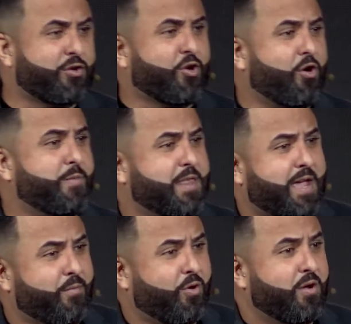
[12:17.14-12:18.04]
No nos
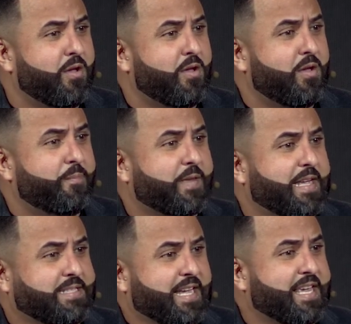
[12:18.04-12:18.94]
olvidemos que
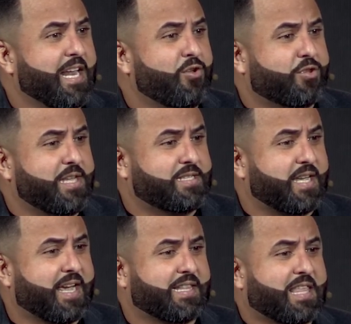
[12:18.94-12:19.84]
Ezequiel nos
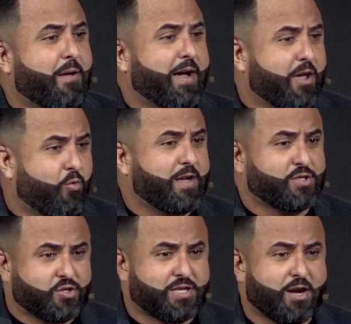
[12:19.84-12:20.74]
dice que estaban en
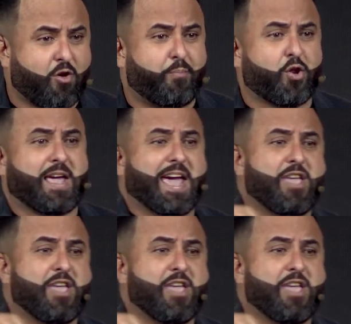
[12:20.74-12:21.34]
huesos secos porque